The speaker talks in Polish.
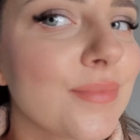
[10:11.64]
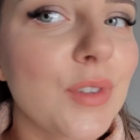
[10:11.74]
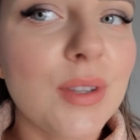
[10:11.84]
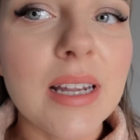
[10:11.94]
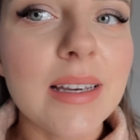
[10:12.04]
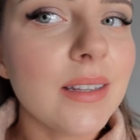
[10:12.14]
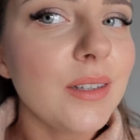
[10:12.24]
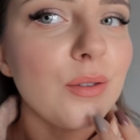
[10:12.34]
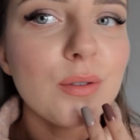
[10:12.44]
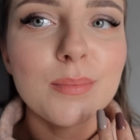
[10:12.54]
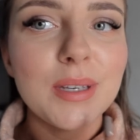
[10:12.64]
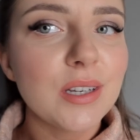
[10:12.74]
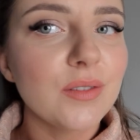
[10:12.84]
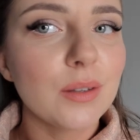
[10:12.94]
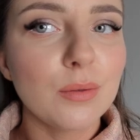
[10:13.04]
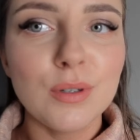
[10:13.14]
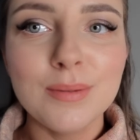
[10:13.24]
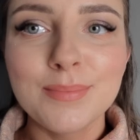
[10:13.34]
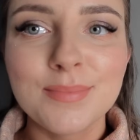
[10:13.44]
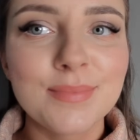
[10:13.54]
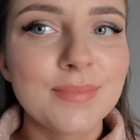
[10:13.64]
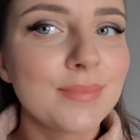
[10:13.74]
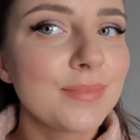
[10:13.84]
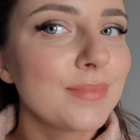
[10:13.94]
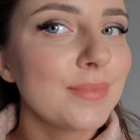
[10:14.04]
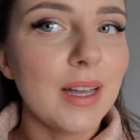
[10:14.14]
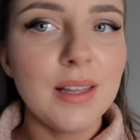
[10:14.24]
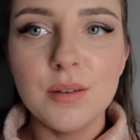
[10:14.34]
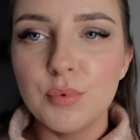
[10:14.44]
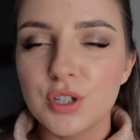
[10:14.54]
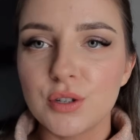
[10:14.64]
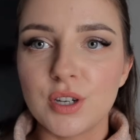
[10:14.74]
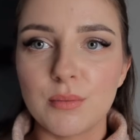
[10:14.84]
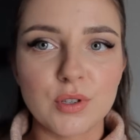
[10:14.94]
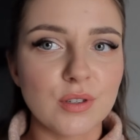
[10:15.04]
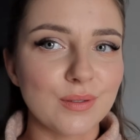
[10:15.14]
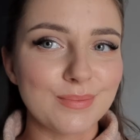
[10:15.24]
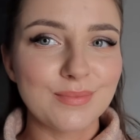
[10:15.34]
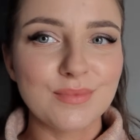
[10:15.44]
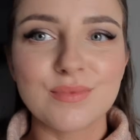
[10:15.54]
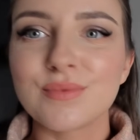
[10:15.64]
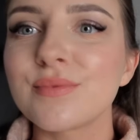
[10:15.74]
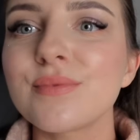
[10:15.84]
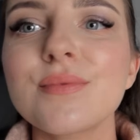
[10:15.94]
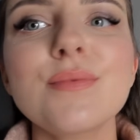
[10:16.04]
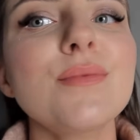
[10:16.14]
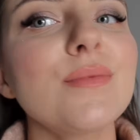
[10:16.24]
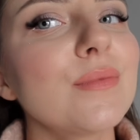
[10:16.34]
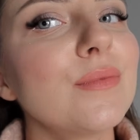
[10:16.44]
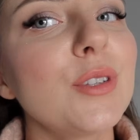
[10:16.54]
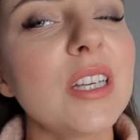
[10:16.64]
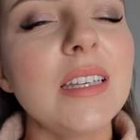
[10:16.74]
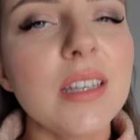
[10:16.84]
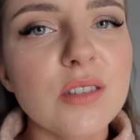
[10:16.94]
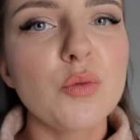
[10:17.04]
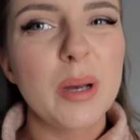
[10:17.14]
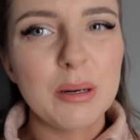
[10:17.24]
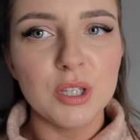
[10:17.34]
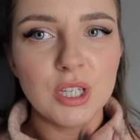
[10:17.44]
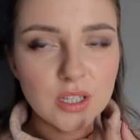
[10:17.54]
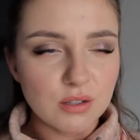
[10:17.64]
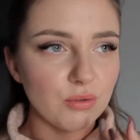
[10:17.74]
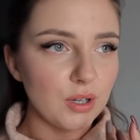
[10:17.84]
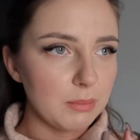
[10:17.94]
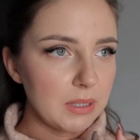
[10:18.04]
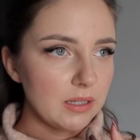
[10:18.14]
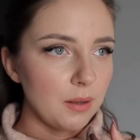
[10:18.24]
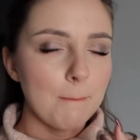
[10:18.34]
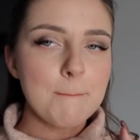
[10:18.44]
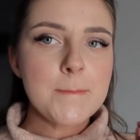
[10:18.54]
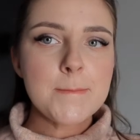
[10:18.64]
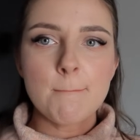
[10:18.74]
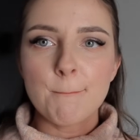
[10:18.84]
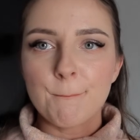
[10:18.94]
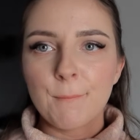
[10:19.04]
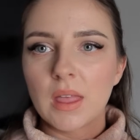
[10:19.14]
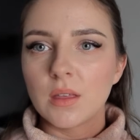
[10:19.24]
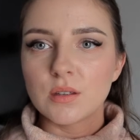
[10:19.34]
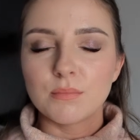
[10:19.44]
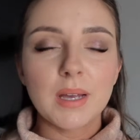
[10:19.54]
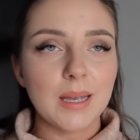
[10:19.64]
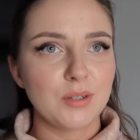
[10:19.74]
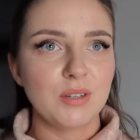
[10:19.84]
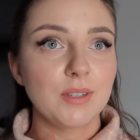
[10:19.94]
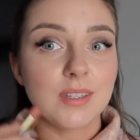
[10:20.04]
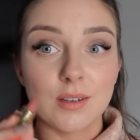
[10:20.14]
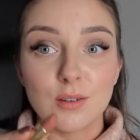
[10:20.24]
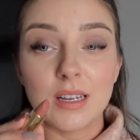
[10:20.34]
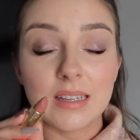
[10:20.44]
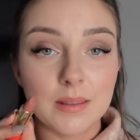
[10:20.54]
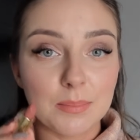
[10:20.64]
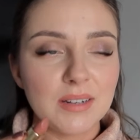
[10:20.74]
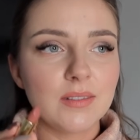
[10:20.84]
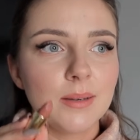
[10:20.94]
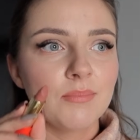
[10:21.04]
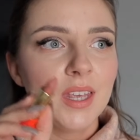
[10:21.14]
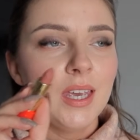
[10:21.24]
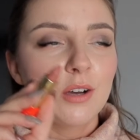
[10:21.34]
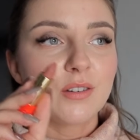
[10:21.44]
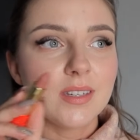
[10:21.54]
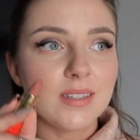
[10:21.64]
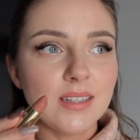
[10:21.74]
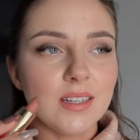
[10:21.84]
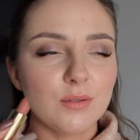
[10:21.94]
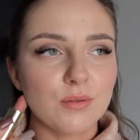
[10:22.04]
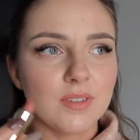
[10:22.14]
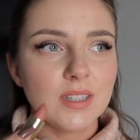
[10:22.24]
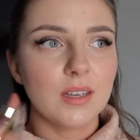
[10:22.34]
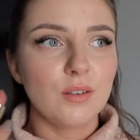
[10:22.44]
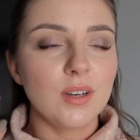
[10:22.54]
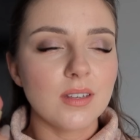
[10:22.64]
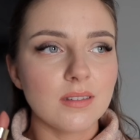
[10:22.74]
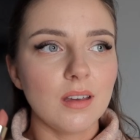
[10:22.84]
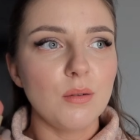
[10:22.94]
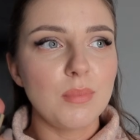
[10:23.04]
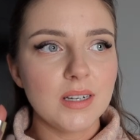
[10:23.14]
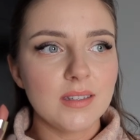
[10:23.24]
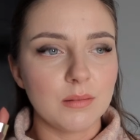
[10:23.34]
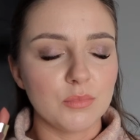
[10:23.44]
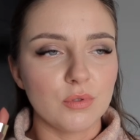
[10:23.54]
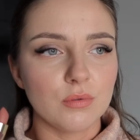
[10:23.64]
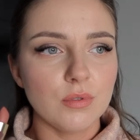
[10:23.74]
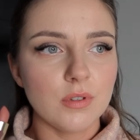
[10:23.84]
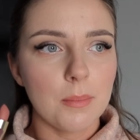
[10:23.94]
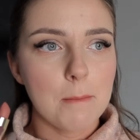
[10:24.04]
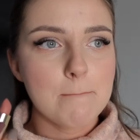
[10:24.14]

No delikatnie to odbija światło, ale nie błyszczy się mocno. No taki niezupełny, niesuchy mat. Są mega przyjemne, serio, jak naprawdę konsystencja dosłownie takiego gęstego balsamu do ust.